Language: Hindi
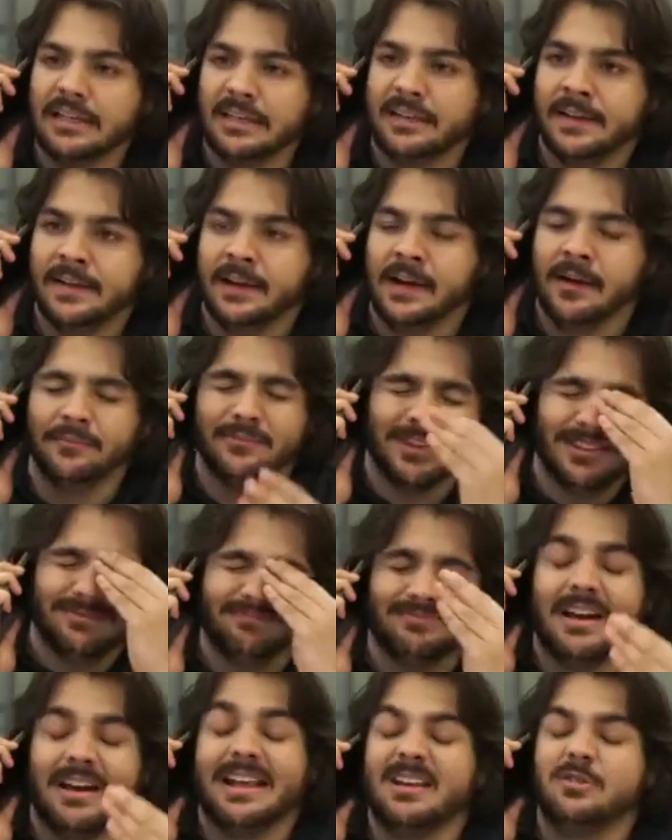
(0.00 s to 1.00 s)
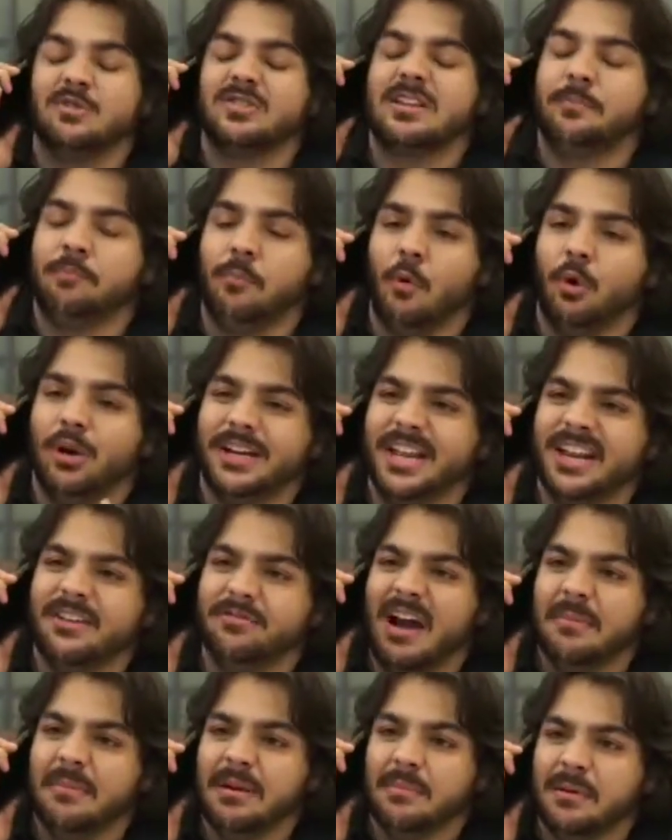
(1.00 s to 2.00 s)
देगा अरे उसके पोल्ट्री
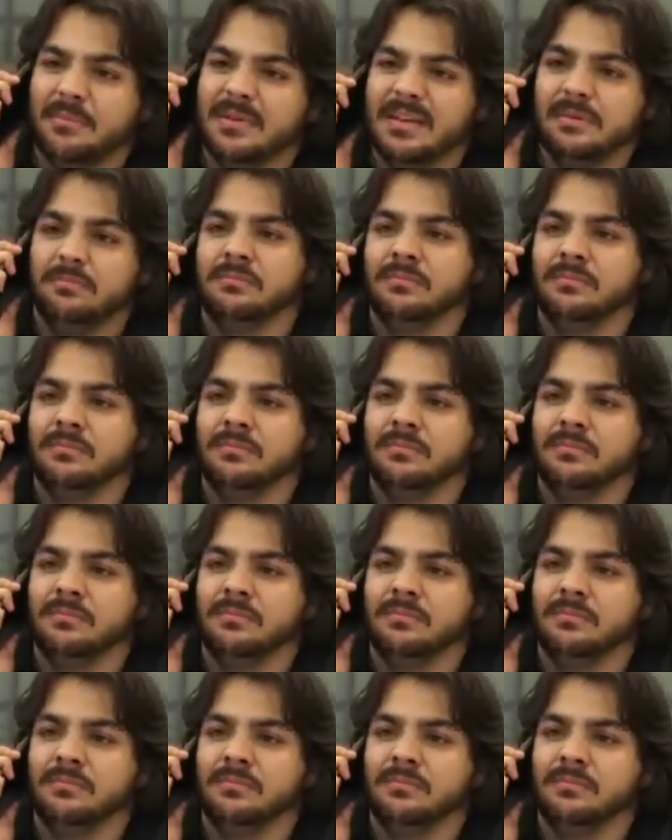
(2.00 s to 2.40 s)
फार्म है मम्मी